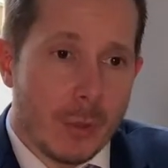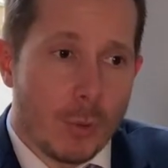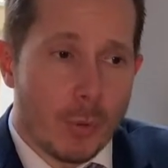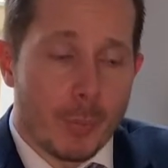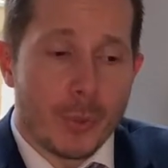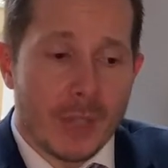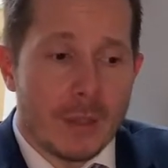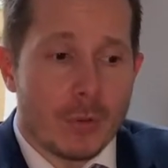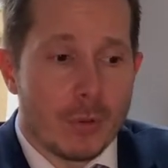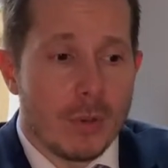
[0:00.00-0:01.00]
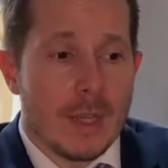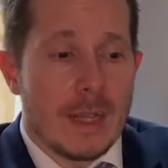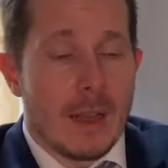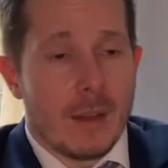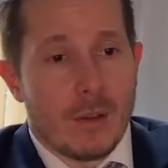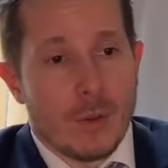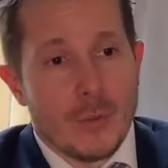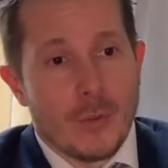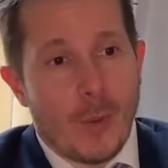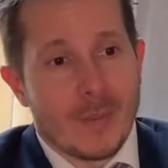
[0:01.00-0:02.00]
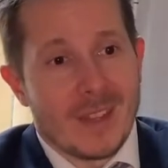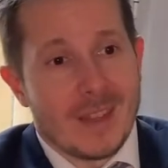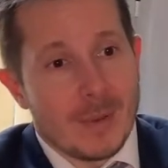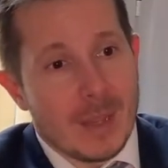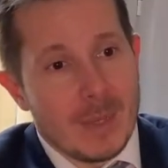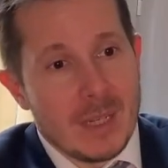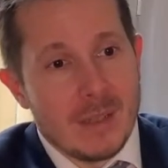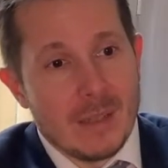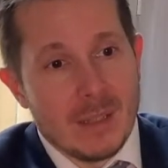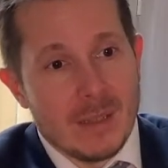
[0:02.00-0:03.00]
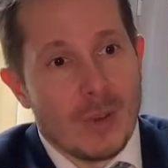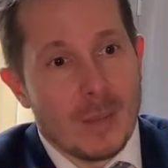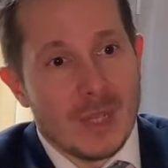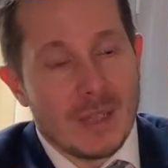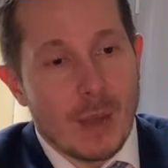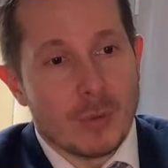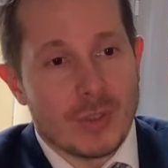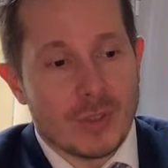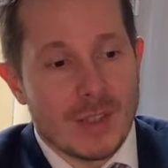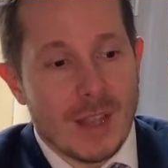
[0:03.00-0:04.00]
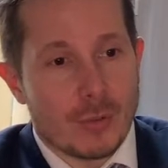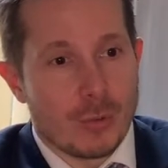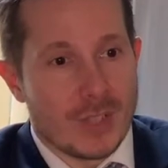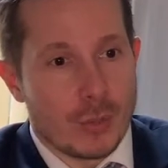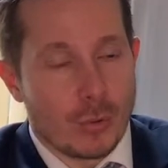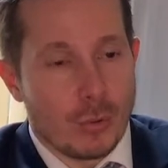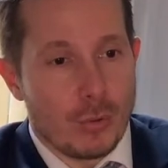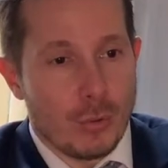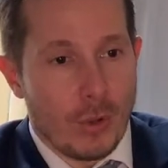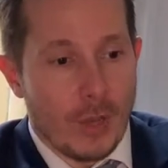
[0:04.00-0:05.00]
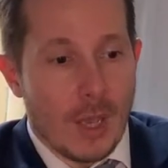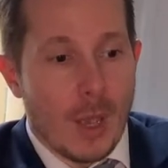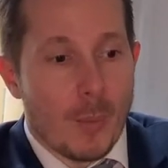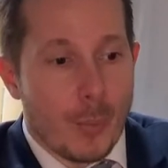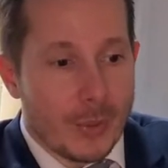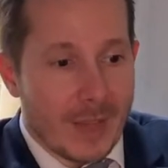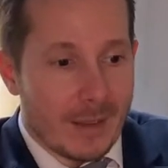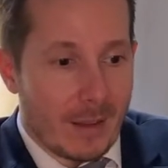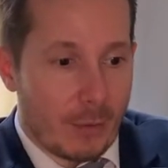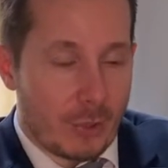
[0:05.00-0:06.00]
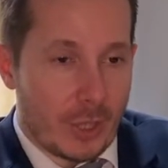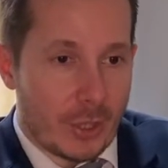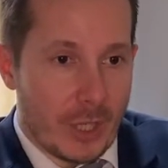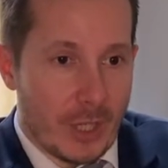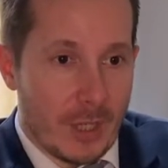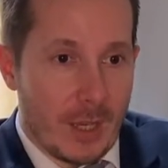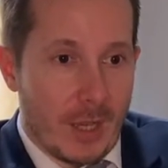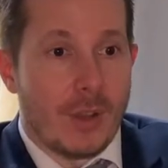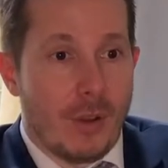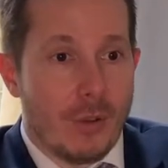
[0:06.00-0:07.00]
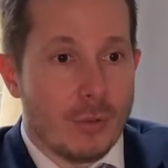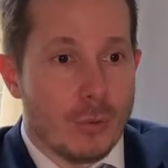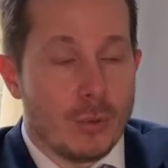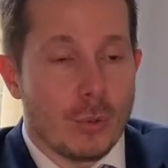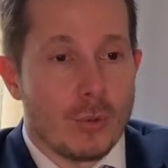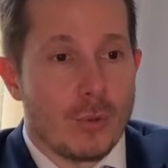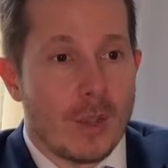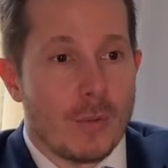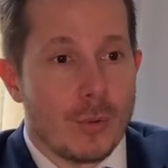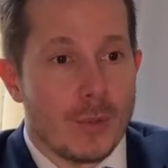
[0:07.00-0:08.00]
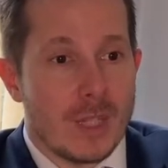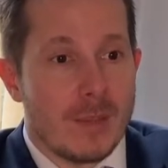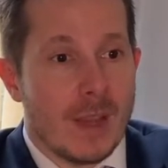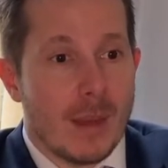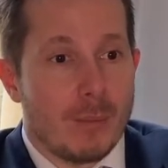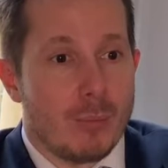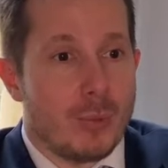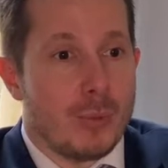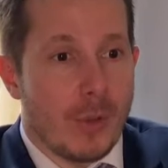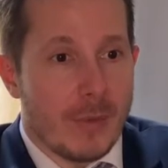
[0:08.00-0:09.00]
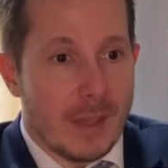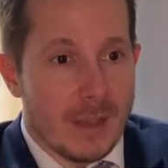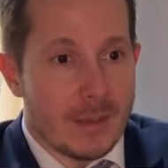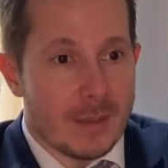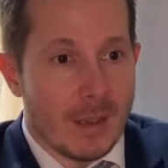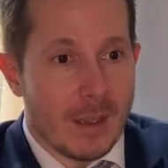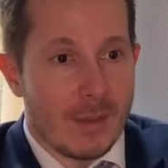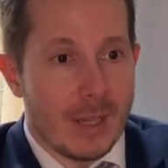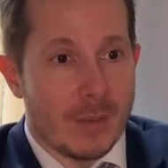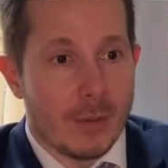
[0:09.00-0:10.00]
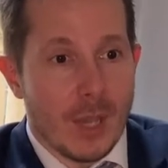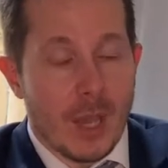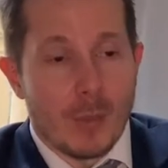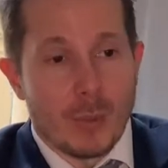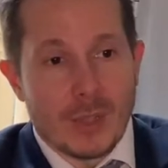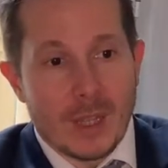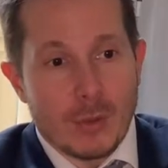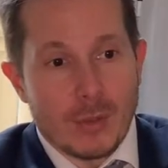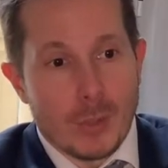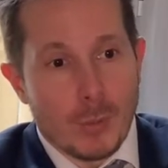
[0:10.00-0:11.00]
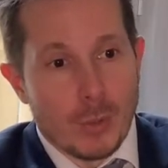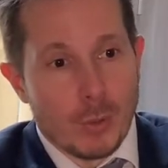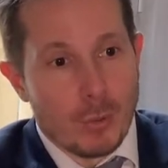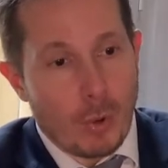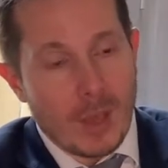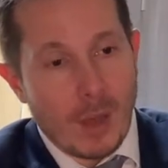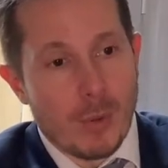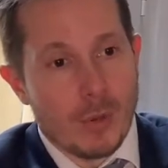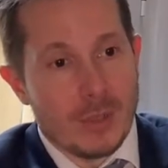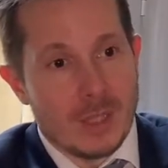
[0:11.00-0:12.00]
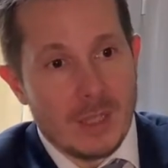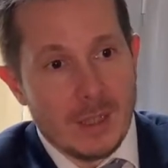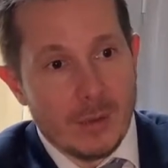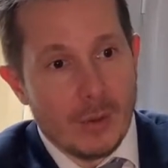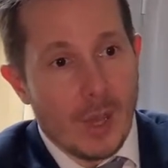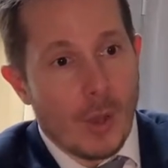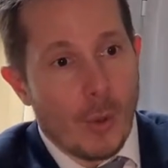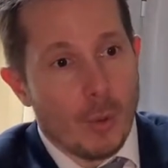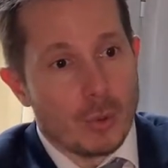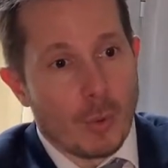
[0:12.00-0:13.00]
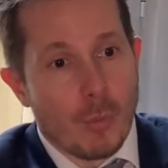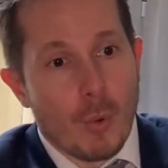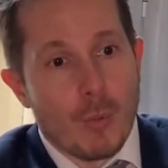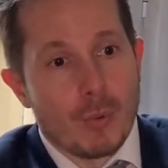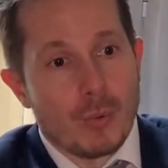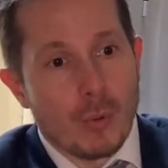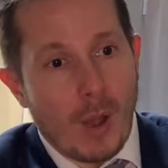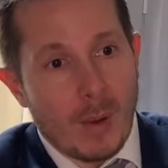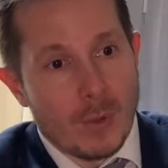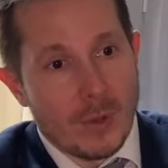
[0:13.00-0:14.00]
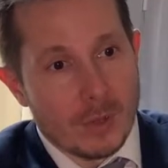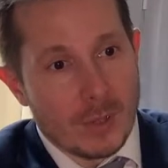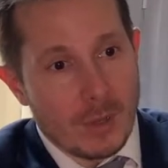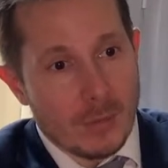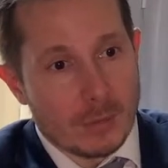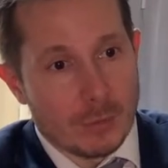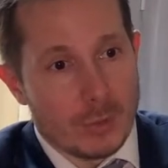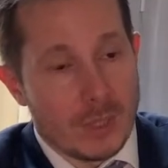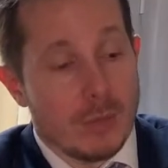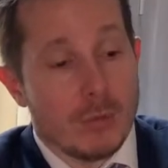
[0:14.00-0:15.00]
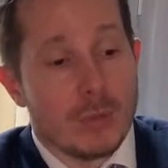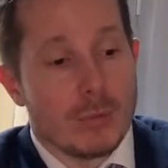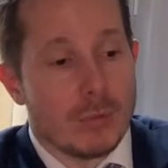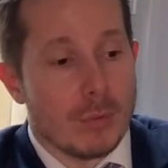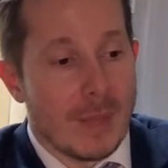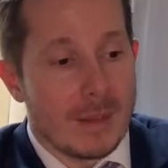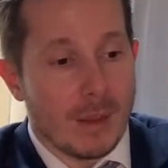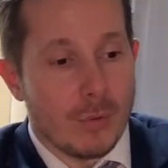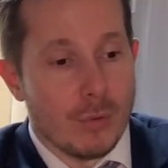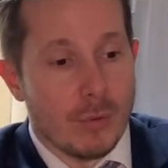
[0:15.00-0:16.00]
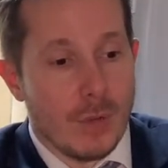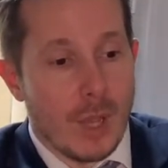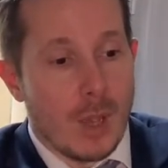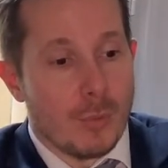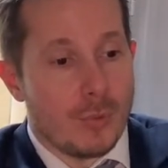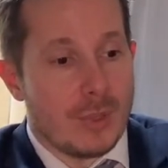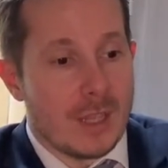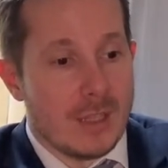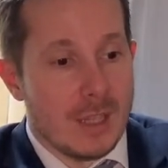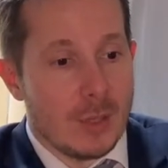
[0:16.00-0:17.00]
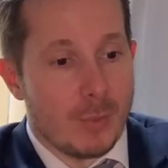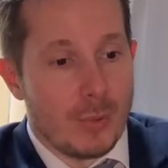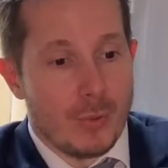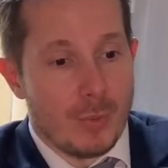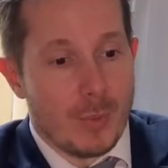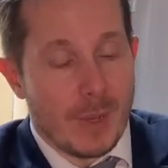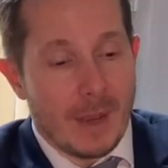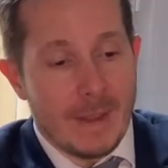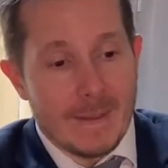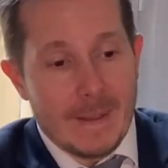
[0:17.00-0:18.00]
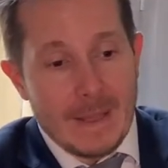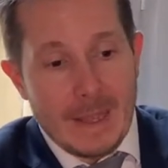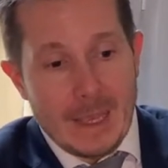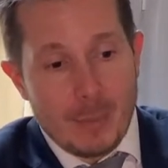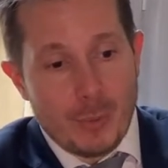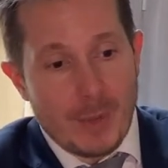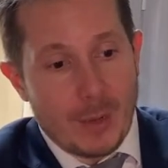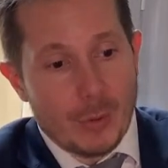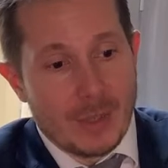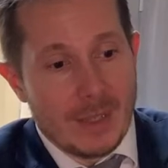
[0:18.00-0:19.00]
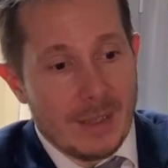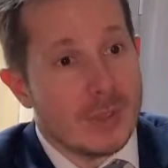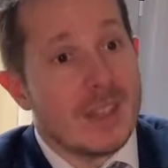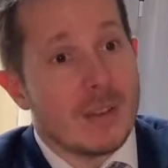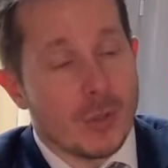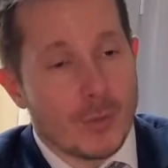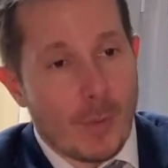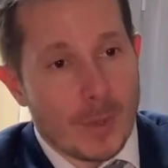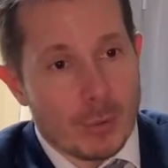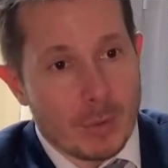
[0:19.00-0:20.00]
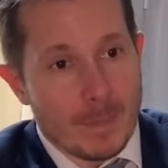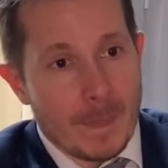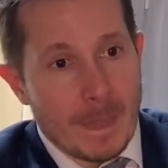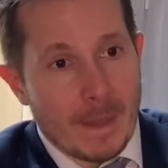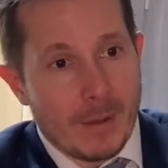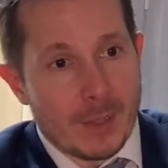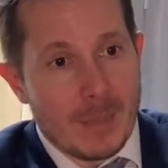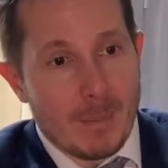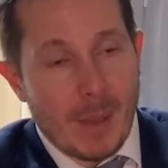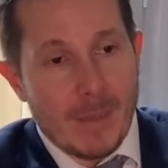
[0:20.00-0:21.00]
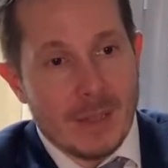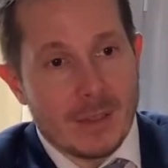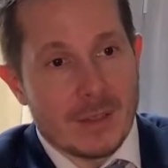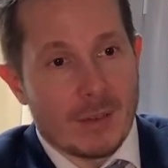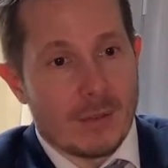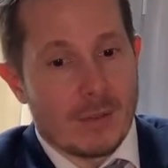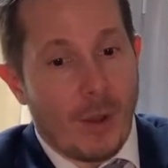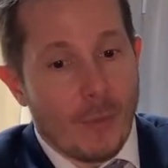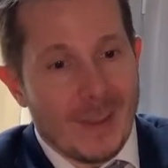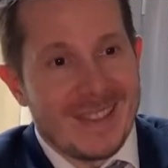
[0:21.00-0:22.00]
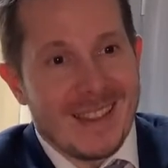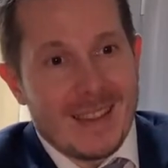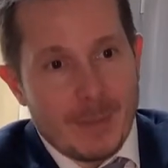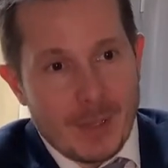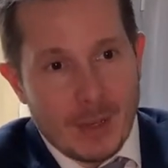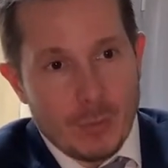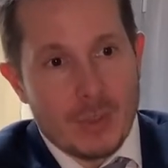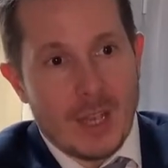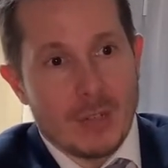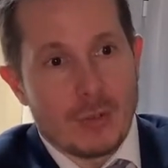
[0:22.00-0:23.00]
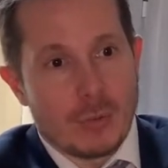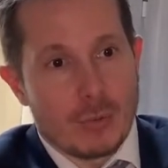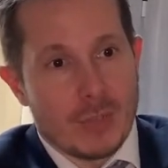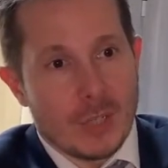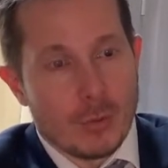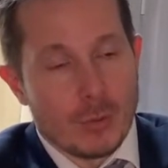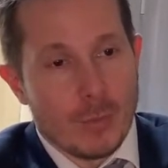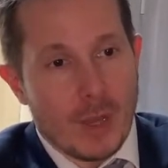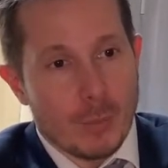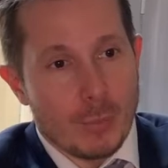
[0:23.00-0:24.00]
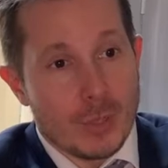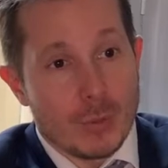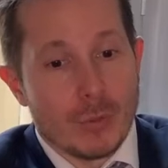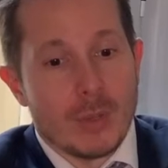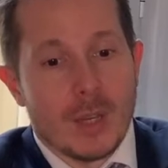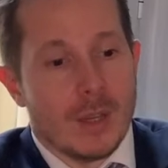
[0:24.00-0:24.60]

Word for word: Donc peut-être qu'une euh, une forme d'adaptabilité de l'habitat au sens large de sa structure peut être à rechercher dans une structure évolutive à plusieurs vitesses, avec euh, peut-être des noyaux lourds carbone qui, eux, sont beaucoup plus durables dans le temps, aussi issus de matériaux plus techniques, plus, plus pérennes, et puis à côté des transformations qui permettent en fait d'adapter à l'usage, aux usages de demain, puisque